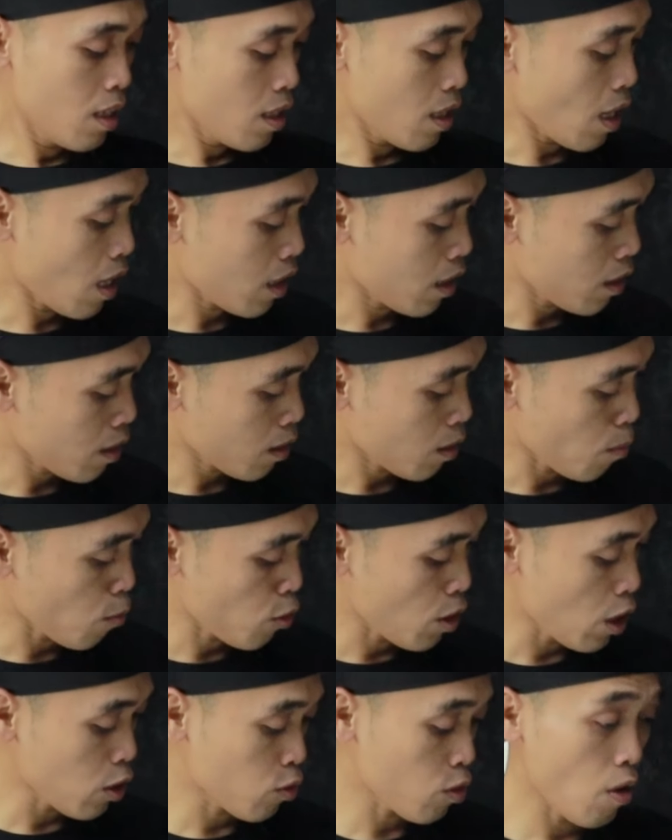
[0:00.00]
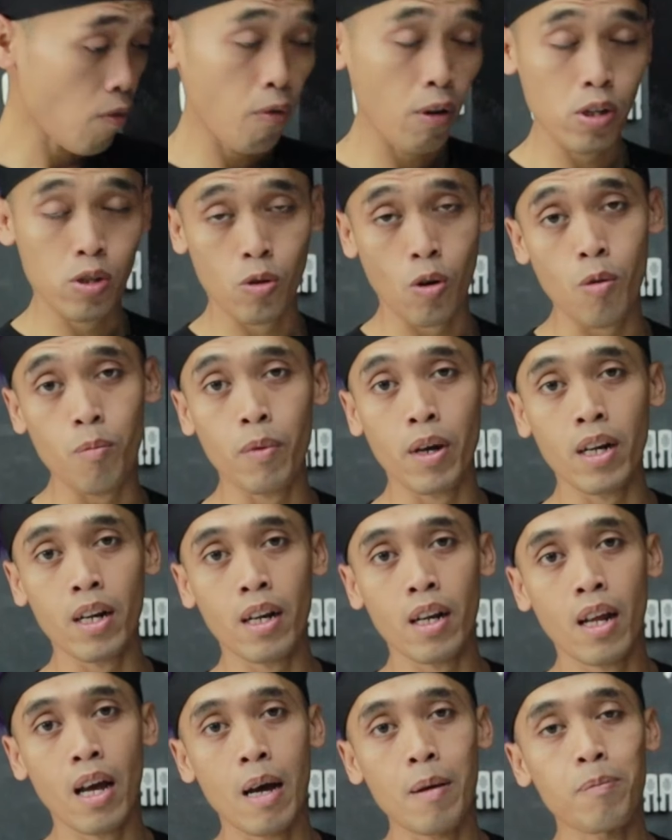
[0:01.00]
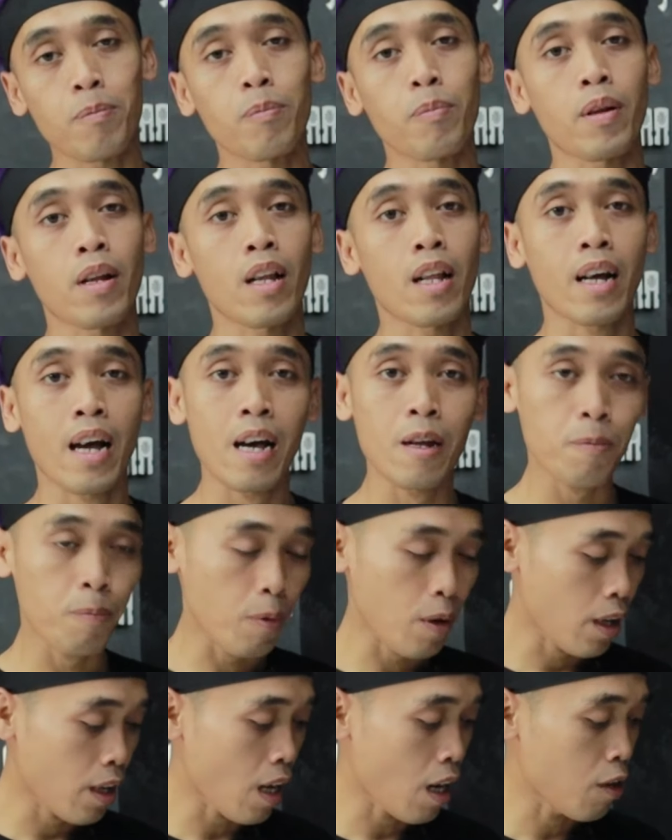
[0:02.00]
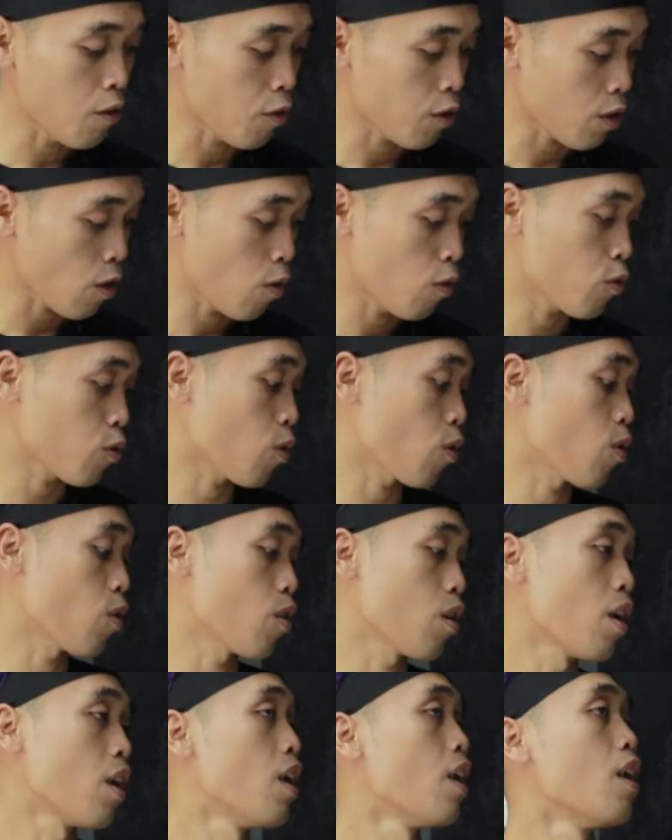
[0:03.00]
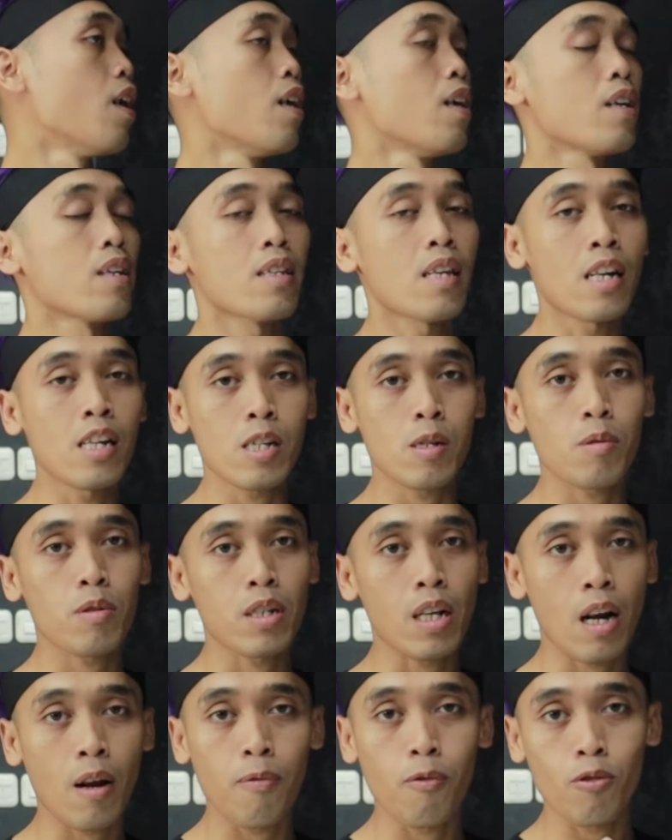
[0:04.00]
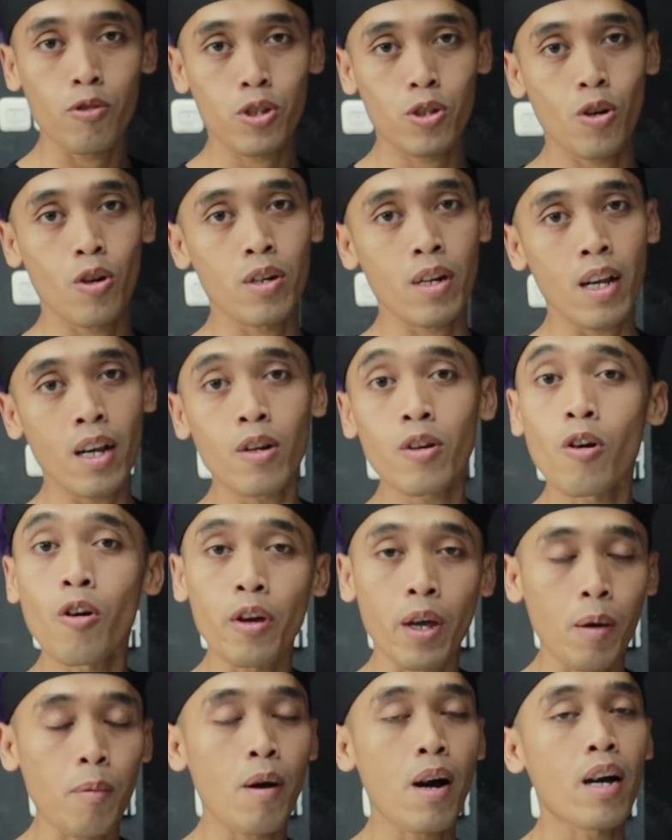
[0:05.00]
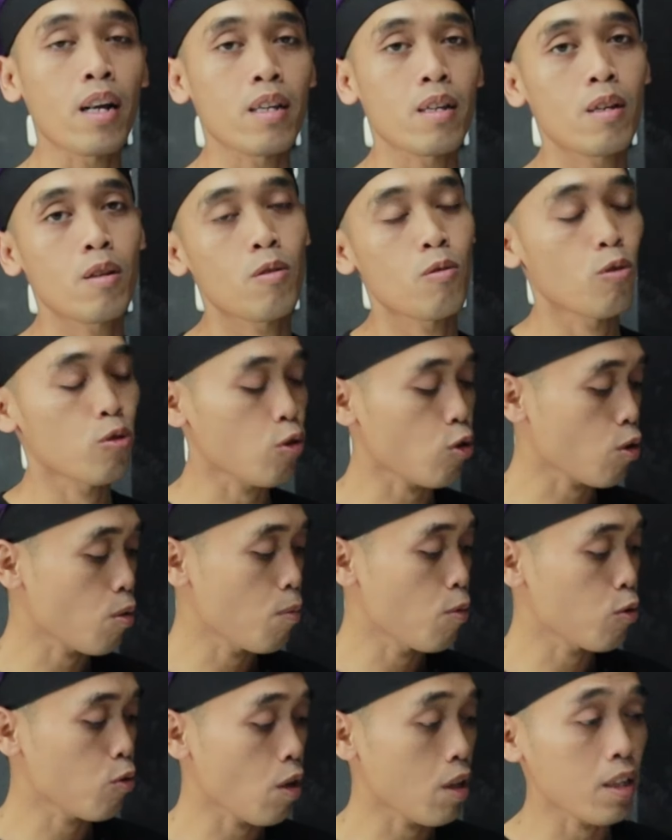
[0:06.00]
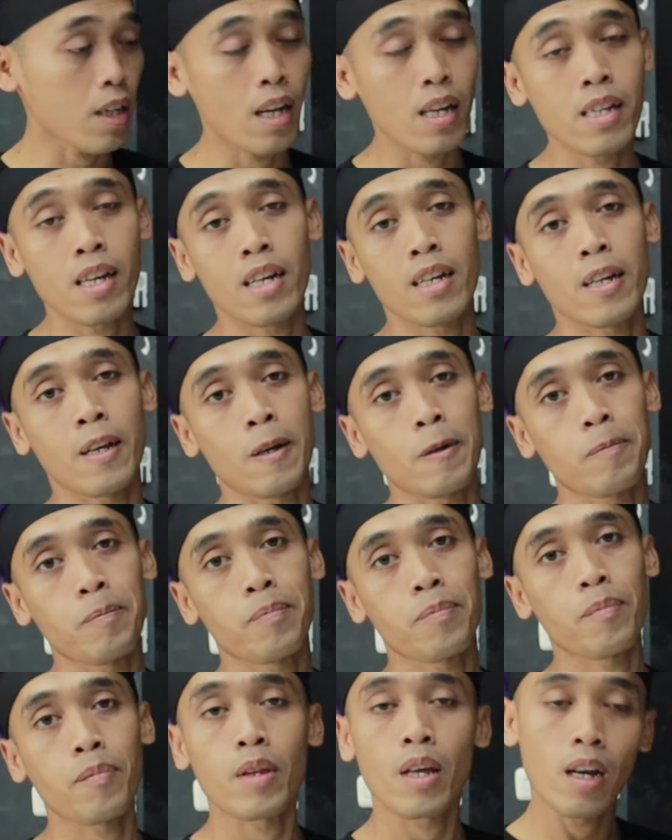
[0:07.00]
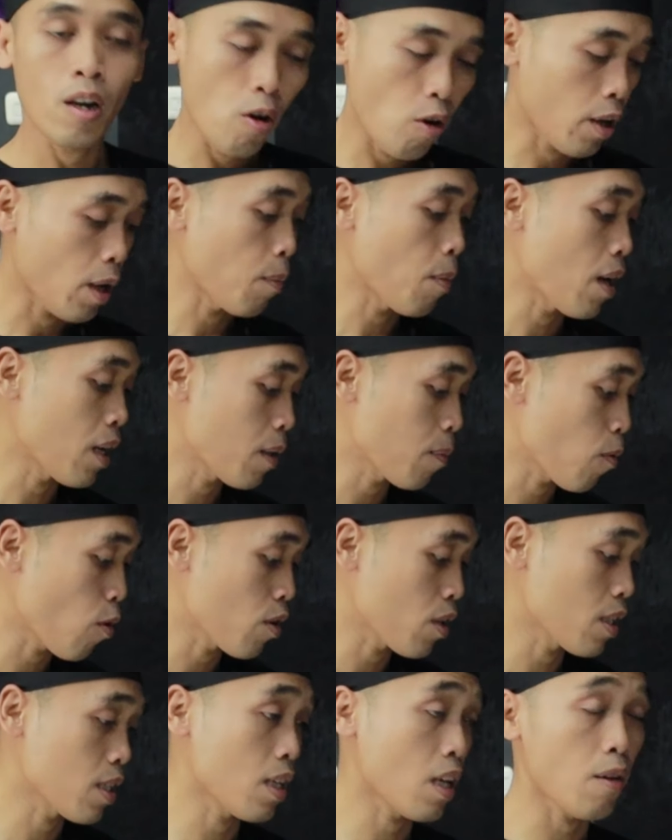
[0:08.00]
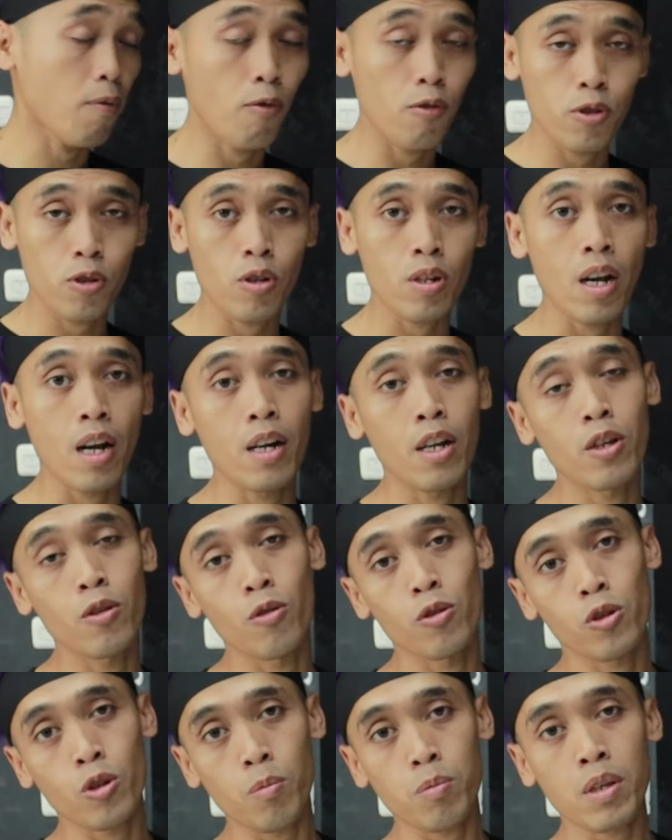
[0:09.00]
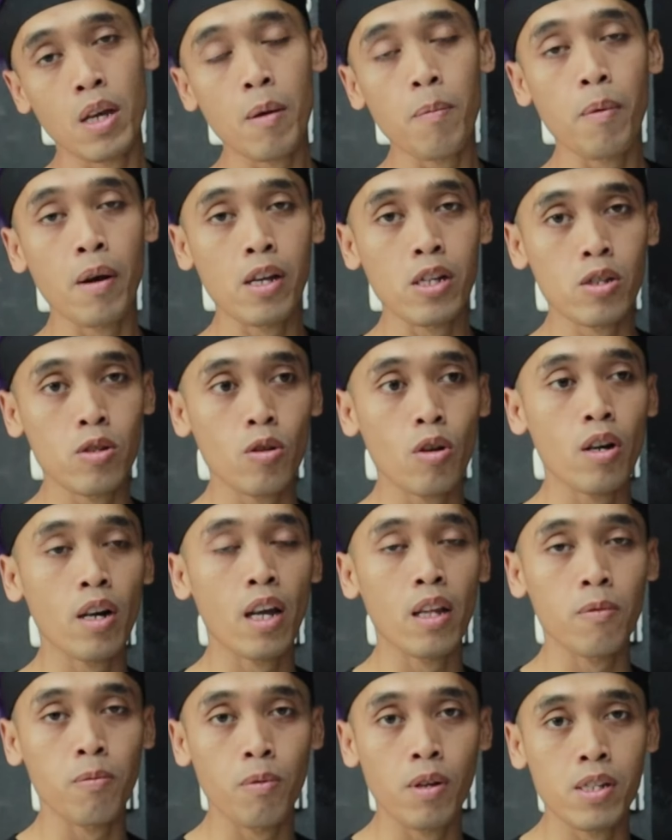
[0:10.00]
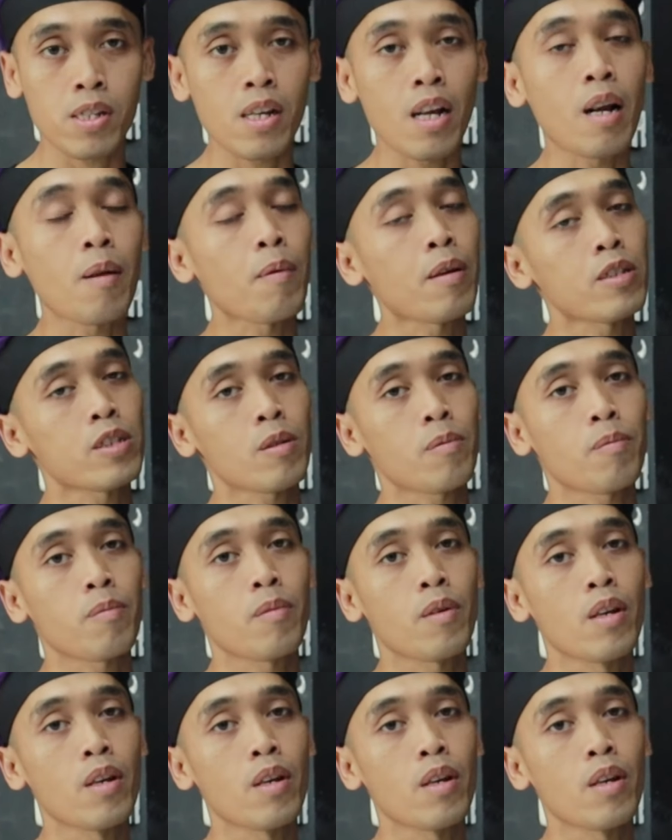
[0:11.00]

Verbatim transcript: dan kemudian sudah face comment, Apple CarPlay, Android Auto. Jadi secara fungsional udah oke okay banget untuk kebutuhan kalian. Oke okay banget deh pokoknya secara fungsional. Ada YouTube-nya, Play Store, Netflix, segala macam.